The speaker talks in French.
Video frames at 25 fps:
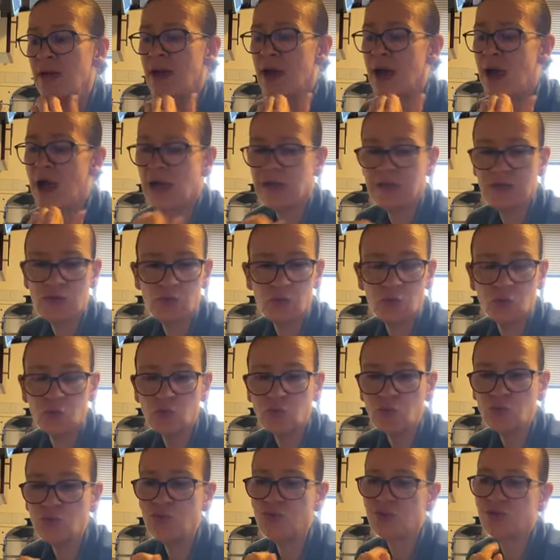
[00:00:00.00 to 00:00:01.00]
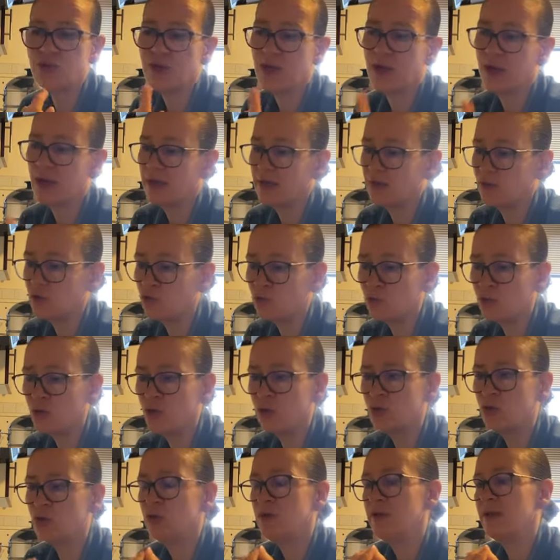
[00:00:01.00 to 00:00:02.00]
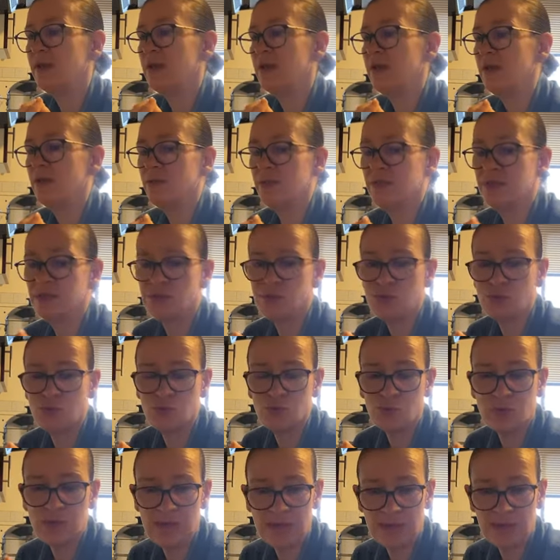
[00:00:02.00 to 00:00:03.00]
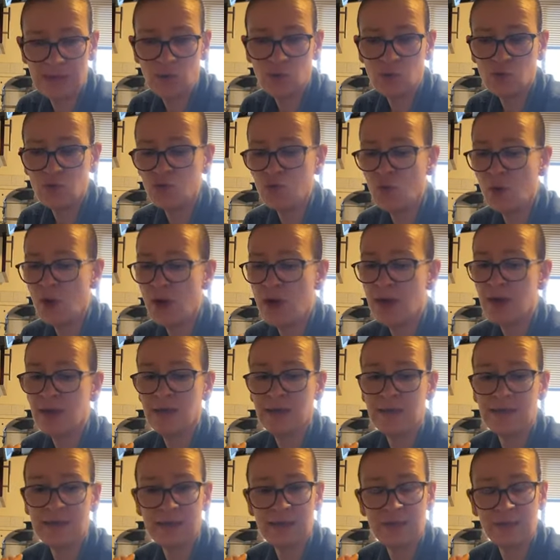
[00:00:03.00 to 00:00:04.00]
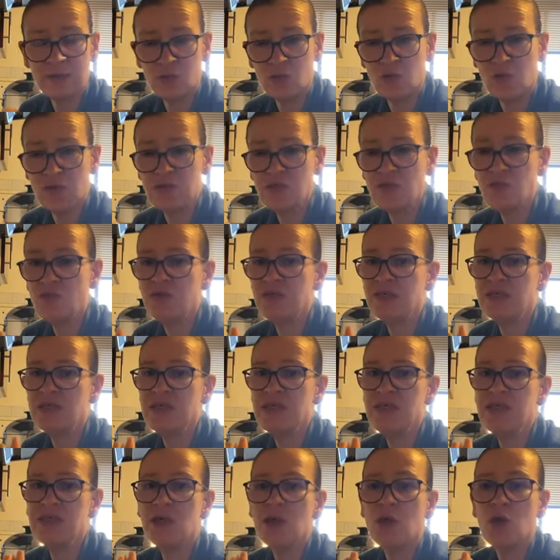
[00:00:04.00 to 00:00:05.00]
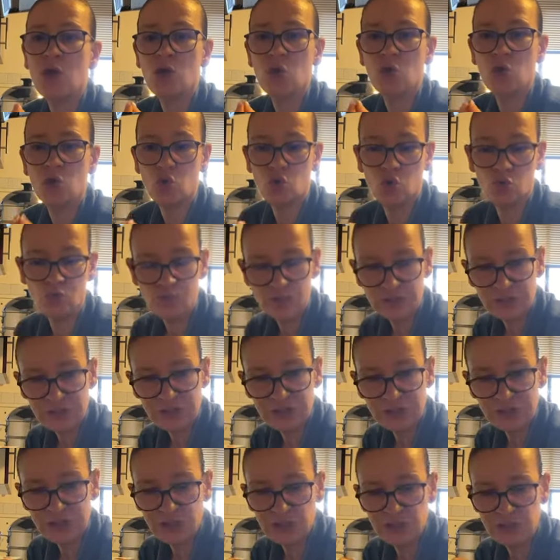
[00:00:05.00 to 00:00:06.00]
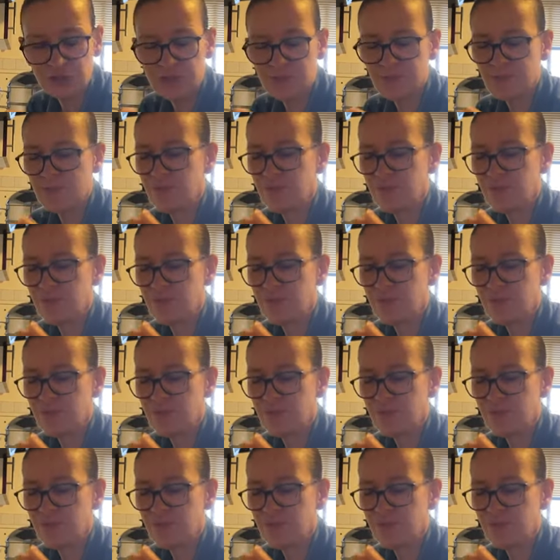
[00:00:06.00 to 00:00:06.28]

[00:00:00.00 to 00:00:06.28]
Haricots rouges, haricots blancs, bien sûr les haricots noirs, les haricots azuki, le pois chiche.